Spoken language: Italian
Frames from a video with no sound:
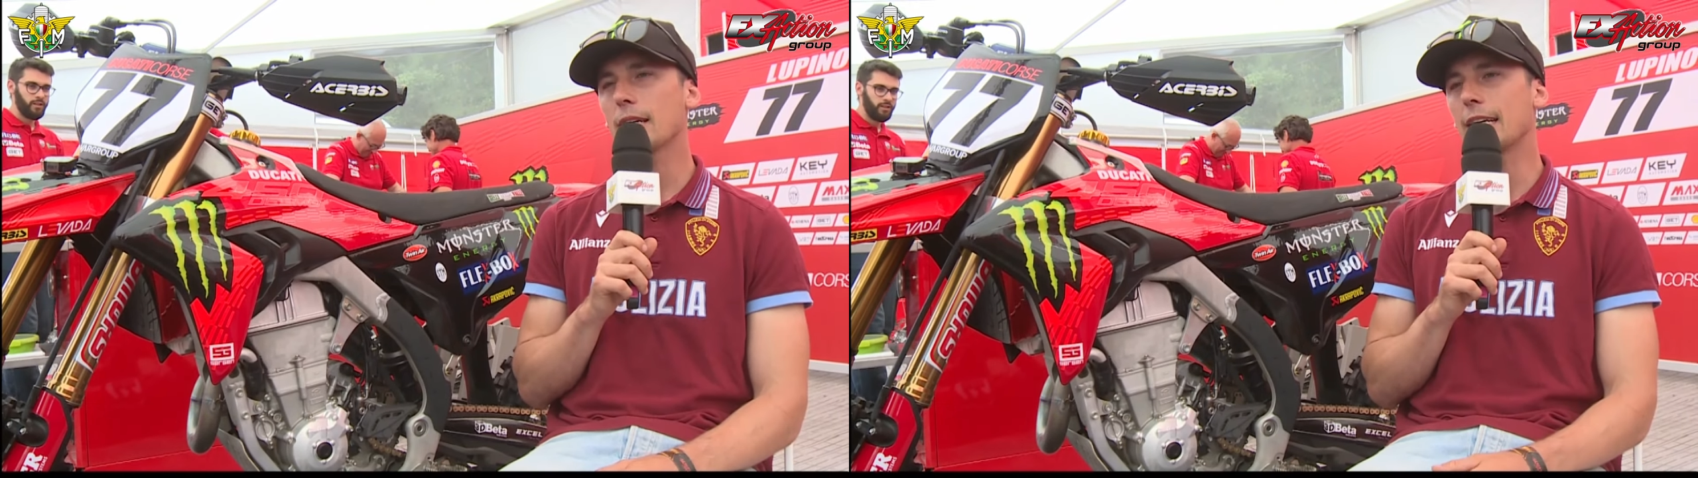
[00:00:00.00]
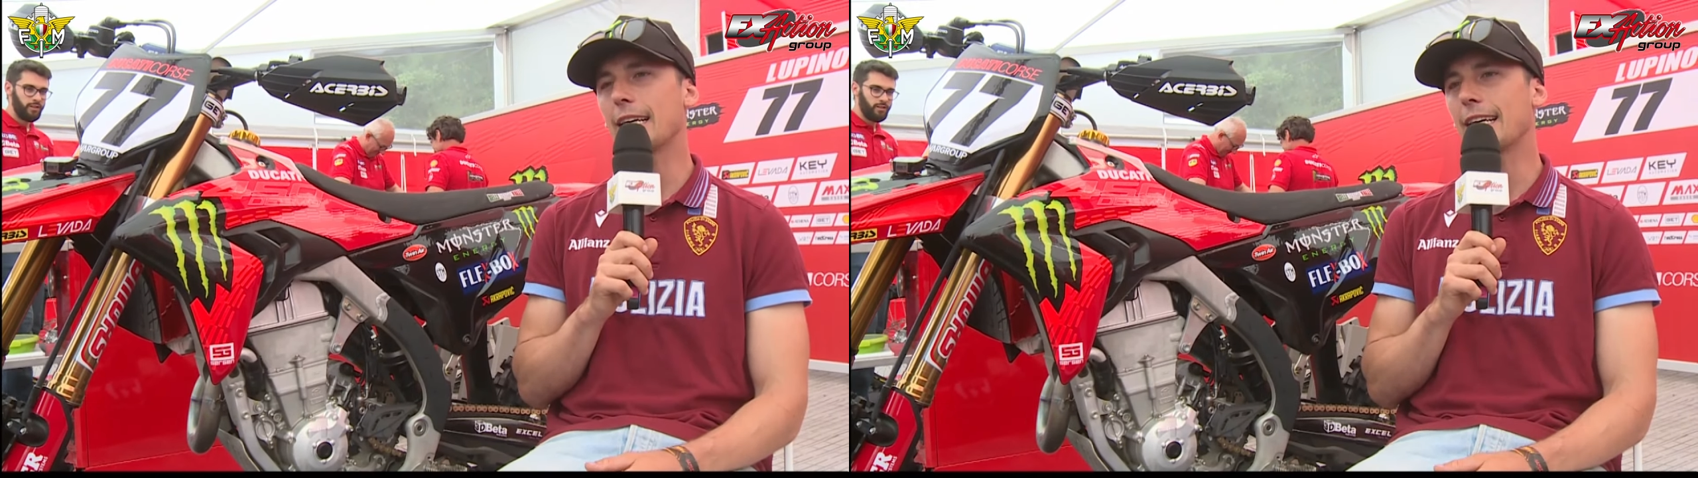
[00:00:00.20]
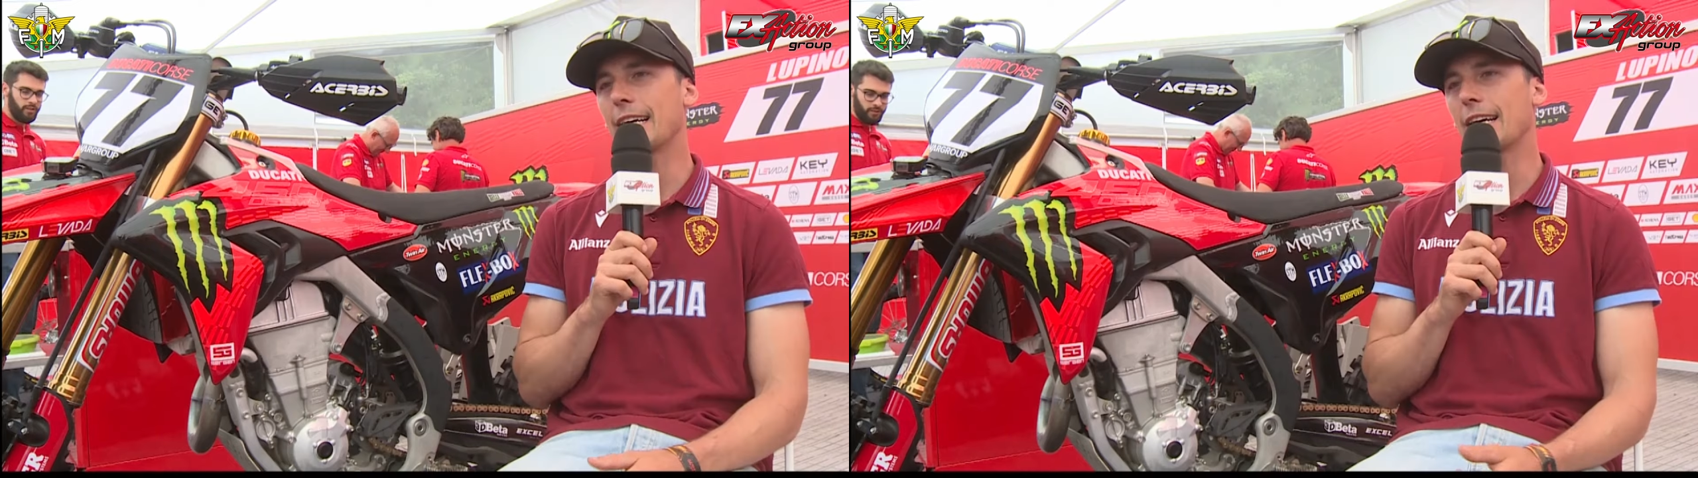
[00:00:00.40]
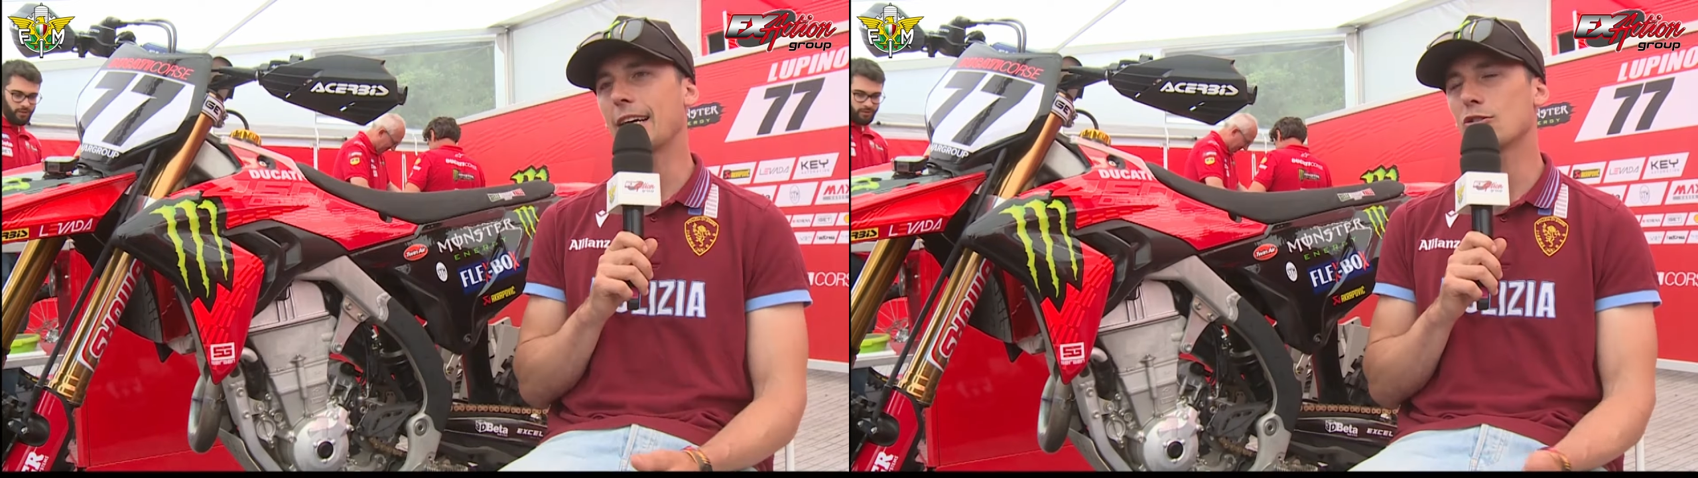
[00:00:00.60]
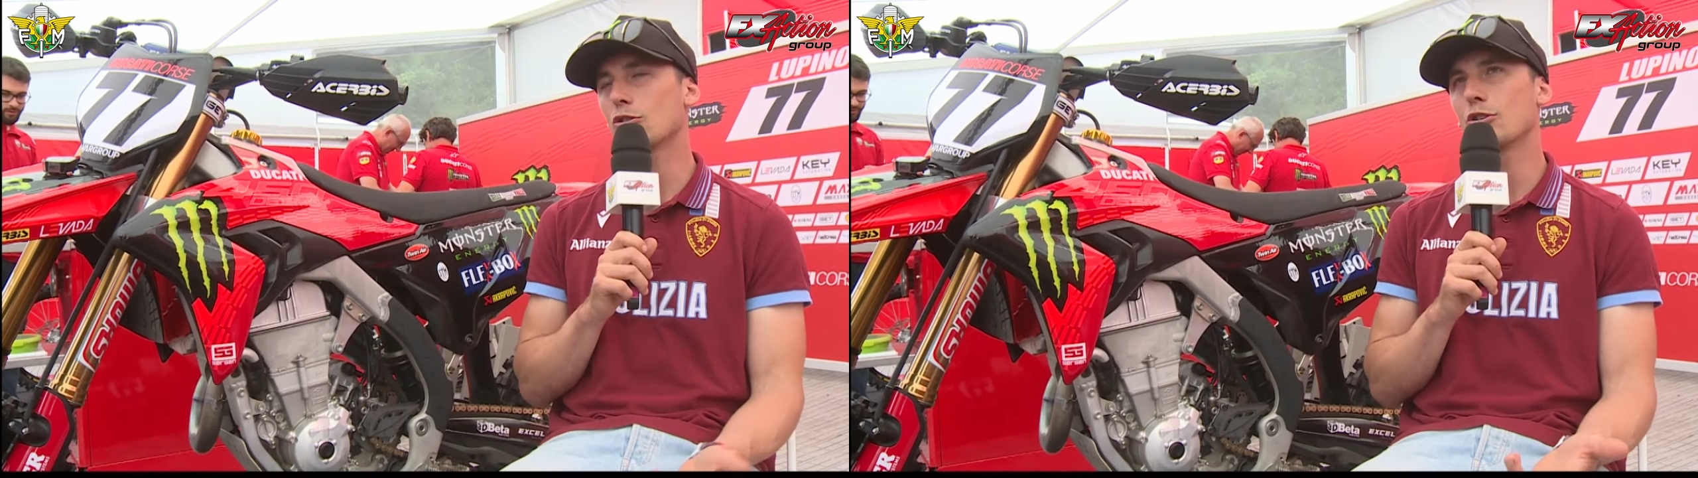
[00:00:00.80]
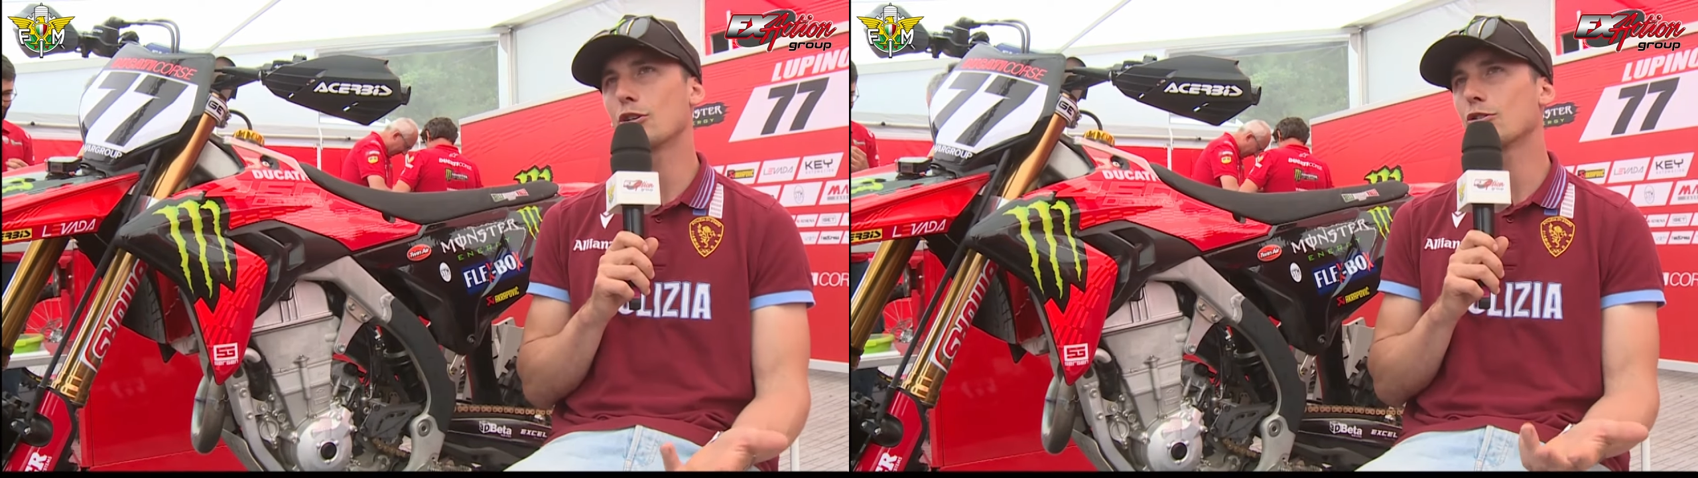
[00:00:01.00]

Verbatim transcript: eh, sono in